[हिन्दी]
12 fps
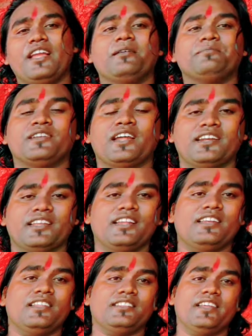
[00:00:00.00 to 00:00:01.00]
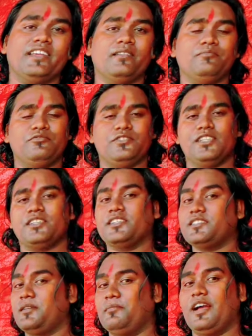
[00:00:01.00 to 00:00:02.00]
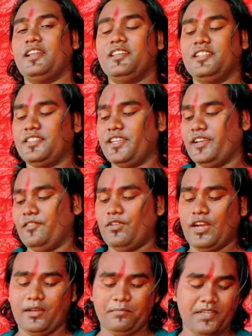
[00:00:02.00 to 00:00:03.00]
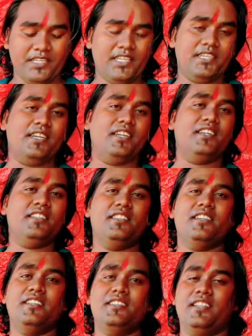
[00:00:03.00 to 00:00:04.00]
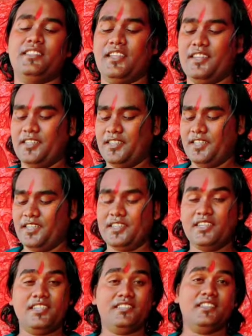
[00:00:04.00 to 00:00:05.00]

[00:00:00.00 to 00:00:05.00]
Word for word: भी आप नारियल लेते हैं पूजा के सामान लेते हैं वहाँ पे ये डंडी दिया जाता है डंडी